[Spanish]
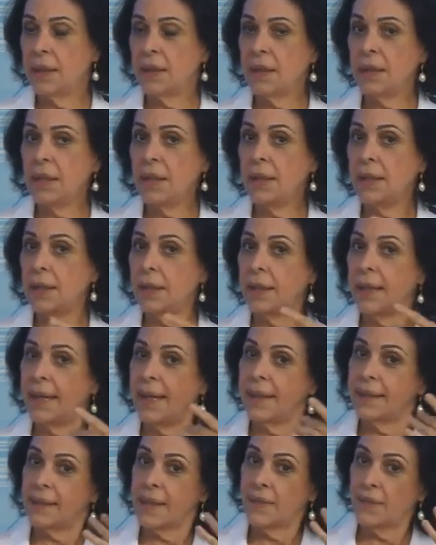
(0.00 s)
y
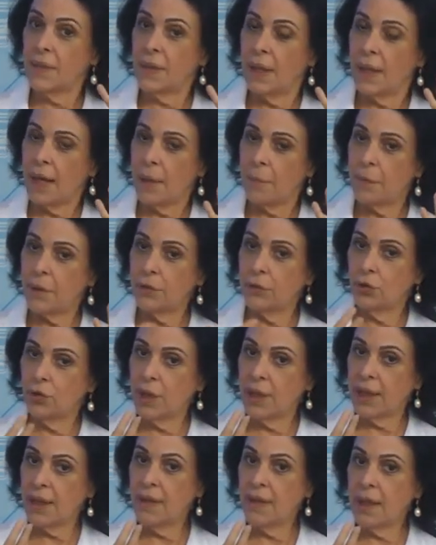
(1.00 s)
este es eh, la
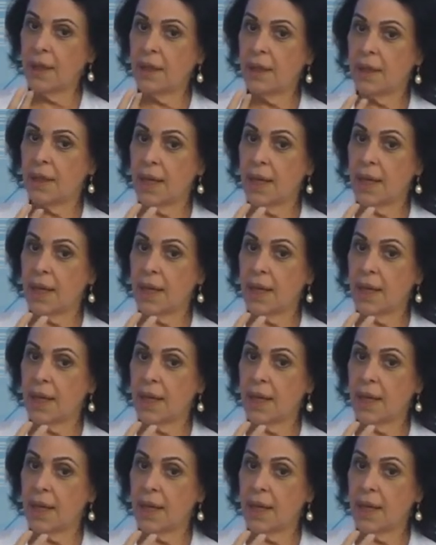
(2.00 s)
persona que dirige,